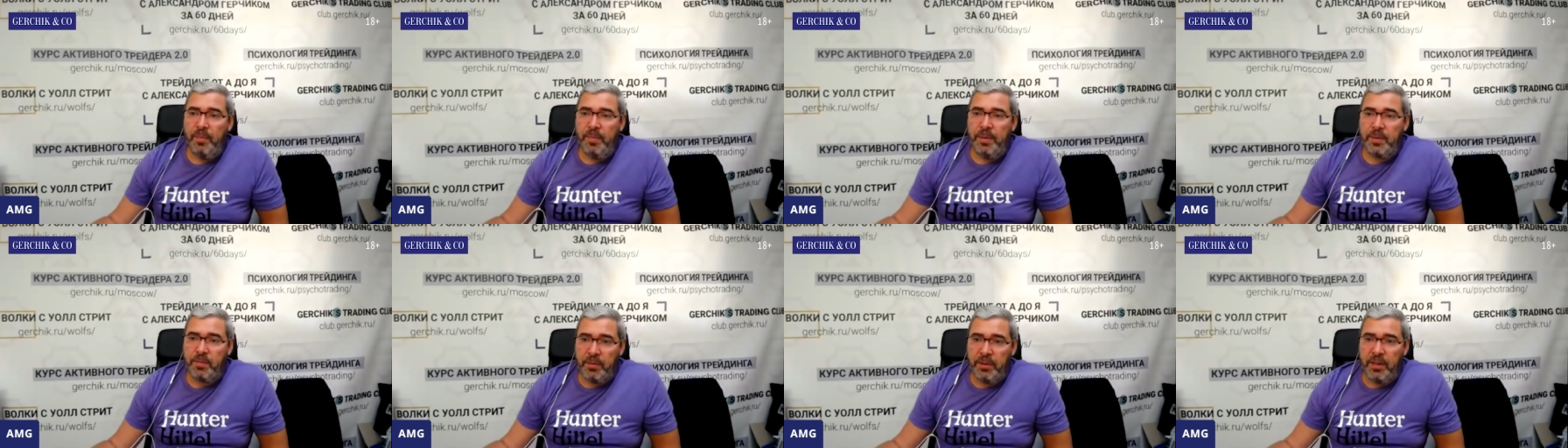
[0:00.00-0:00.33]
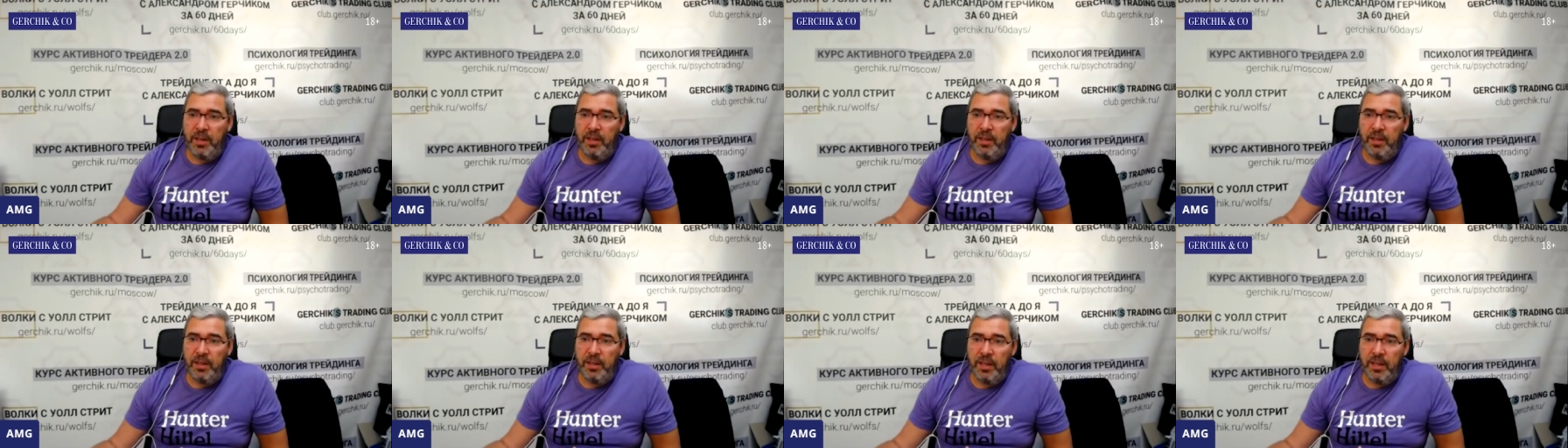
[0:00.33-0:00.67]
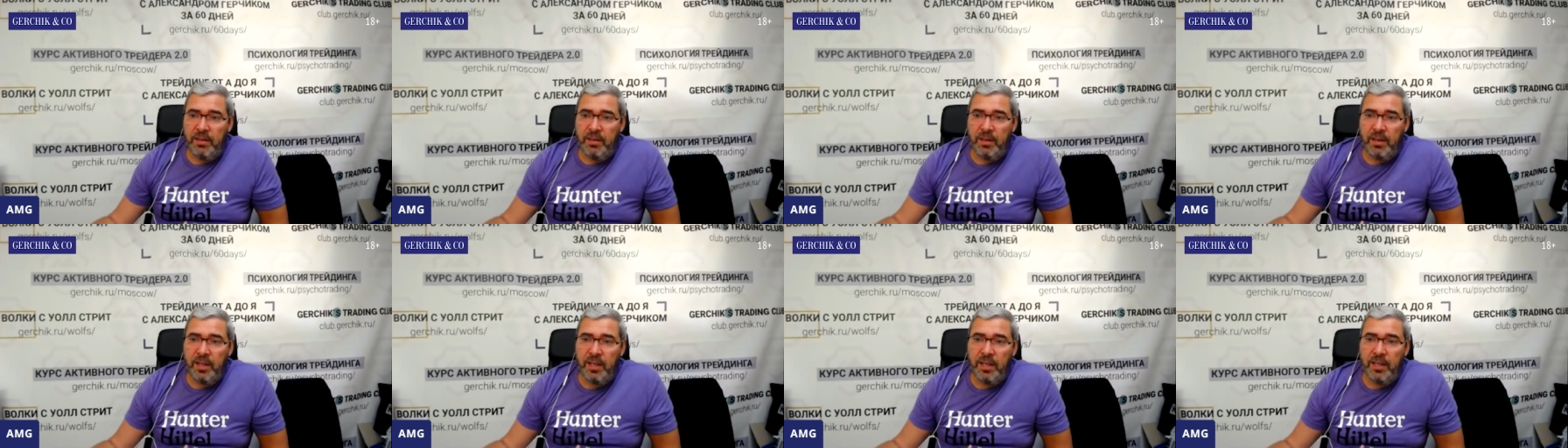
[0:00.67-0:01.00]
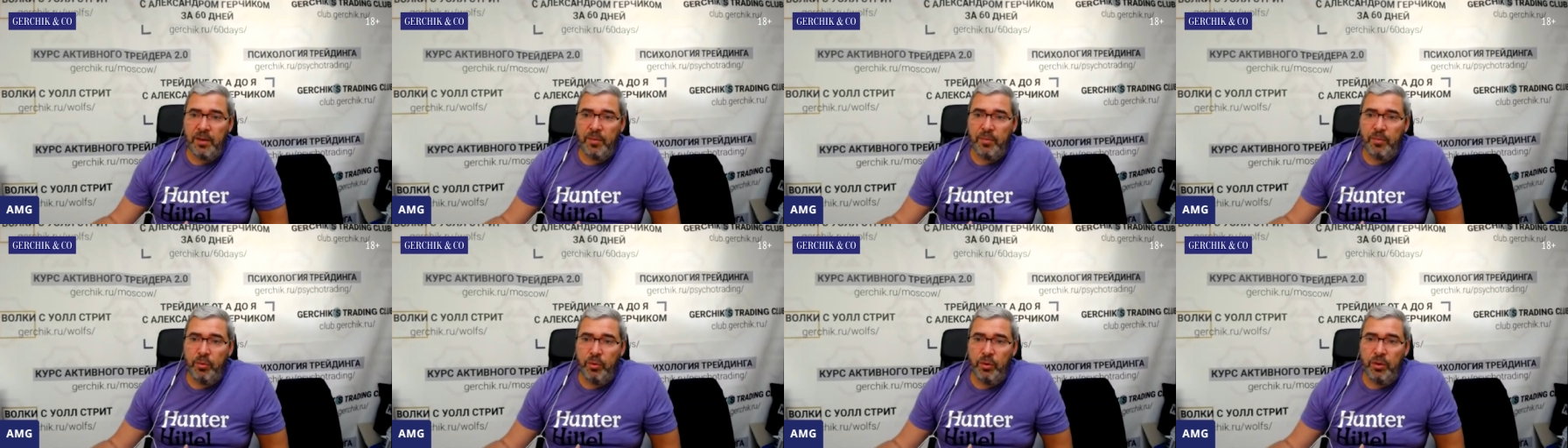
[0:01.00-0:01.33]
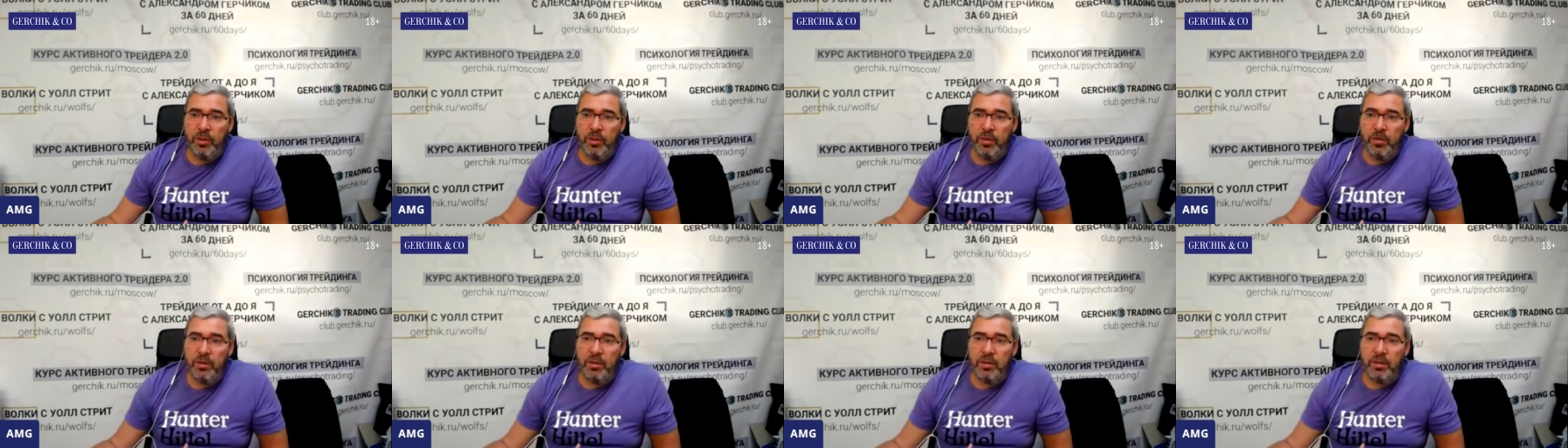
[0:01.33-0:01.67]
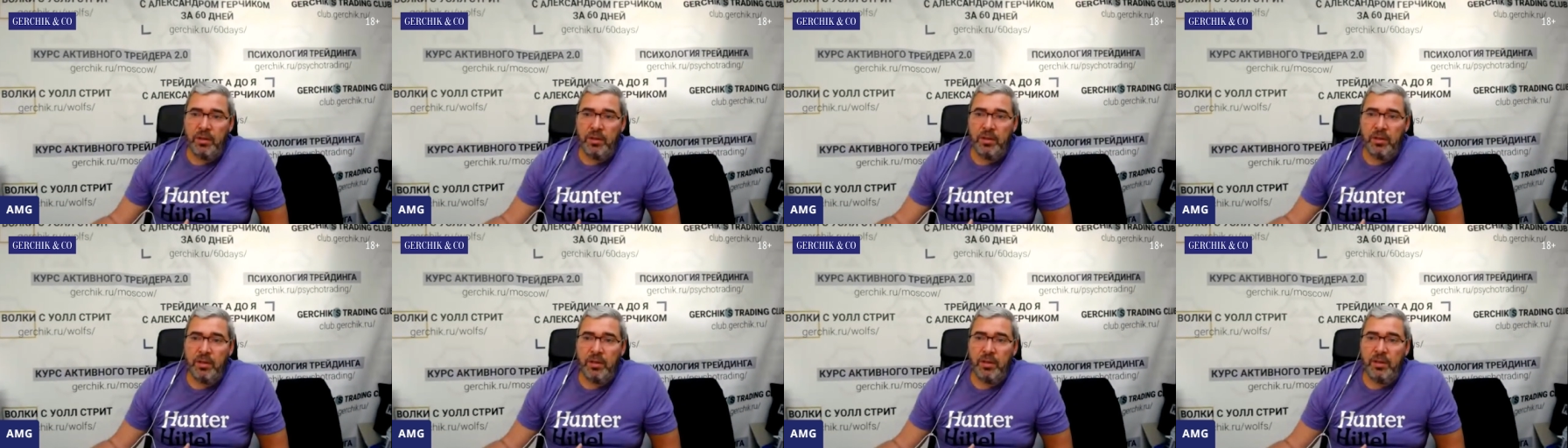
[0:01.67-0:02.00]
посмотрите на интернете, будет
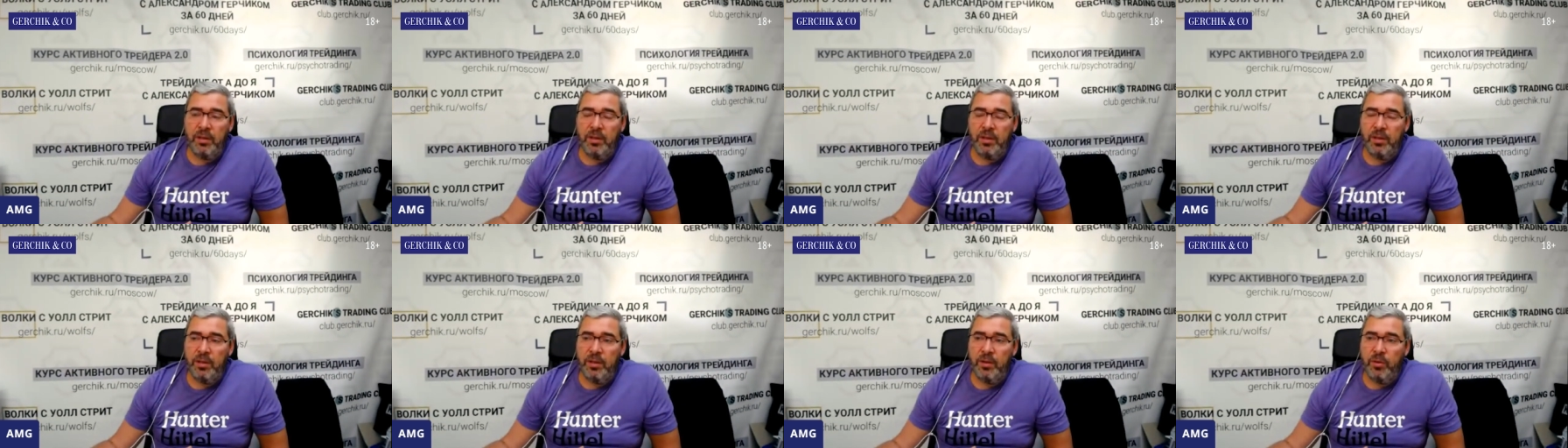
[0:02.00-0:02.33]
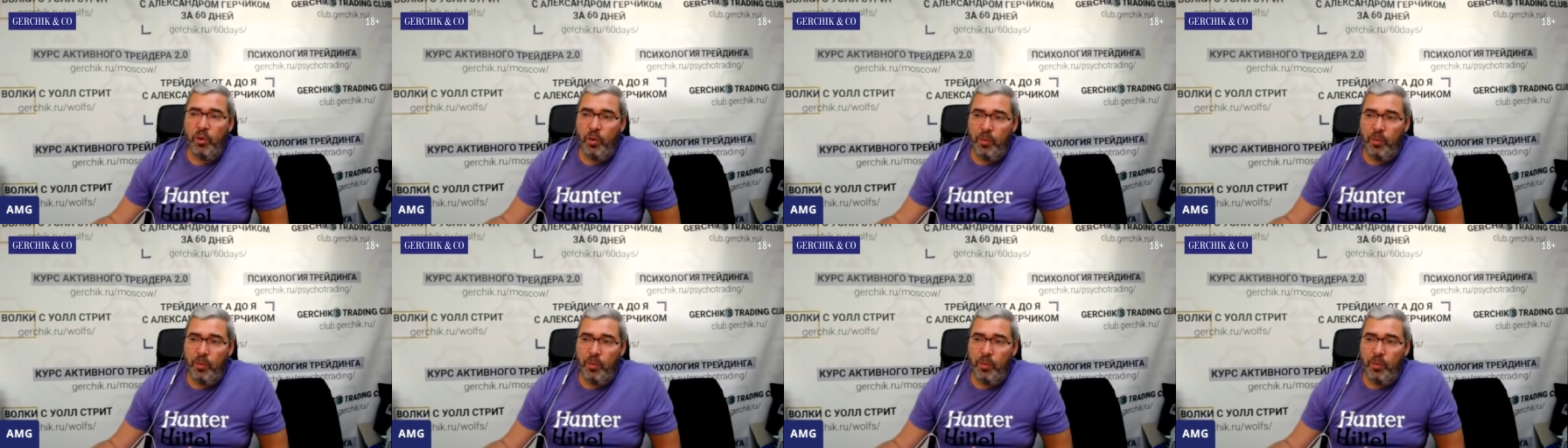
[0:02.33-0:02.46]
э,